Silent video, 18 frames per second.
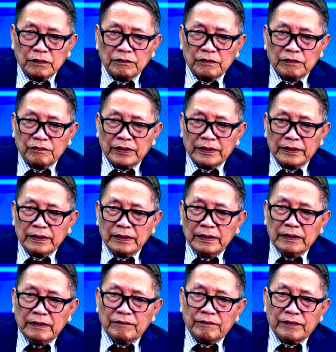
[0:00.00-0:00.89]
về
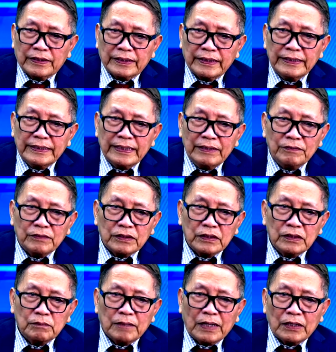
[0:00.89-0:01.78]
về kinh tế và
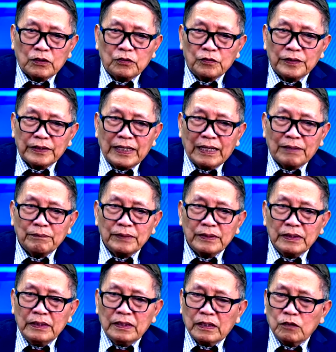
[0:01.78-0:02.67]
thương mại của Việt Nam ấy,
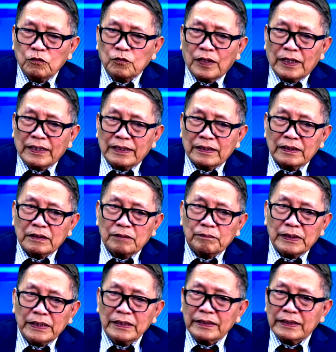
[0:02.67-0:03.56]
không phải là người
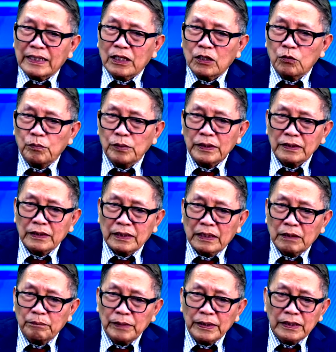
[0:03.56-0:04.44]
Mỹ người ta không biết người
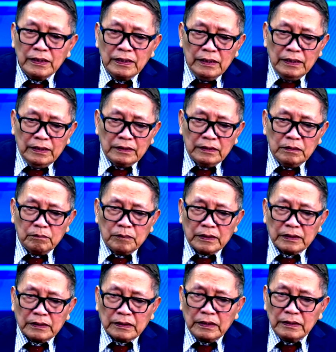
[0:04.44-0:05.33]
ta biết nhưng mà
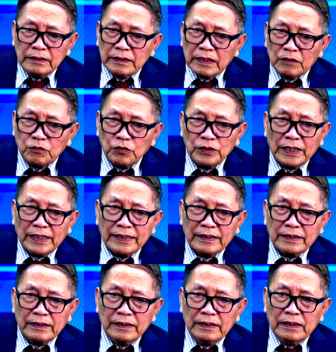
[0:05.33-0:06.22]
tới giờ phút
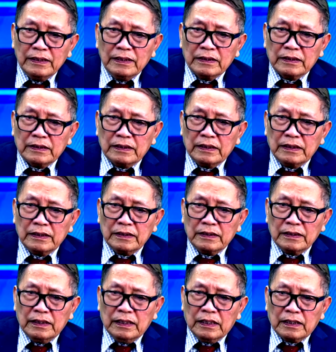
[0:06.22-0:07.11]
này thì
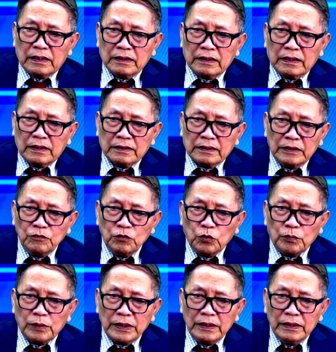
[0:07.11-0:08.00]
ờ, chính phủ
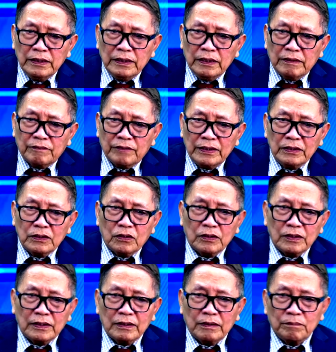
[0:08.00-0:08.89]
Mỹ vẫn
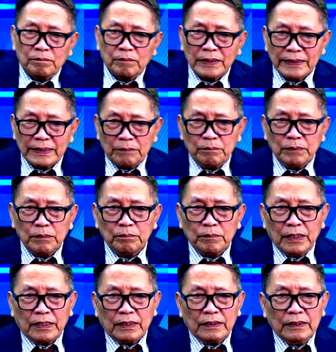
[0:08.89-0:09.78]
còn ờ, mắt nhắm mắt
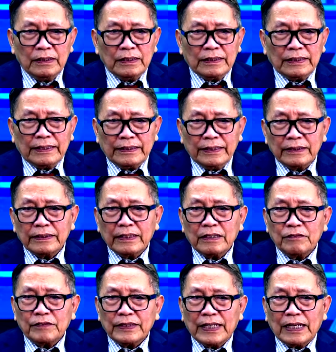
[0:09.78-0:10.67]
mở để nâng
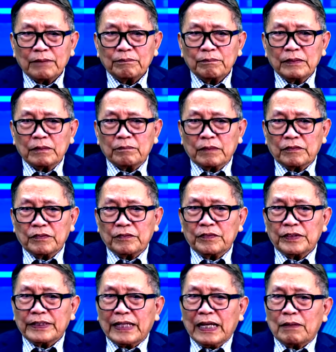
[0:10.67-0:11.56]
đỡ Việt Nam bởi vì
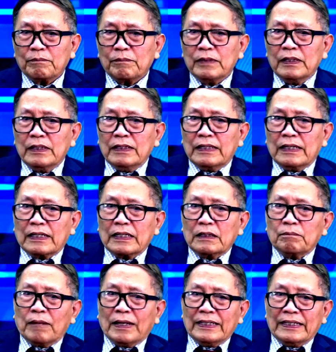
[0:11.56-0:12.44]
Việt Nam là
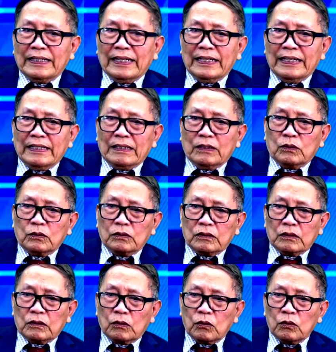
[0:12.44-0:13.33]
cái bản lề
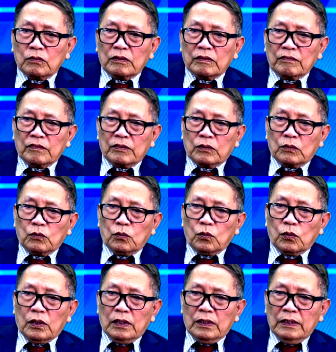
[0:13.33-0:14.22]

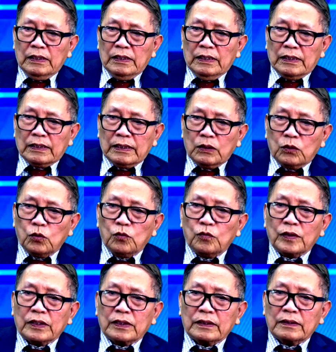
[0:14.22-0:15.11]
của cái khu
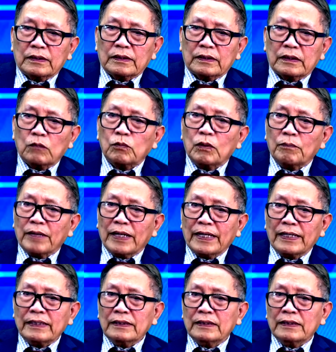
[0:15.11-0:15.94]
vực Đông Nam Á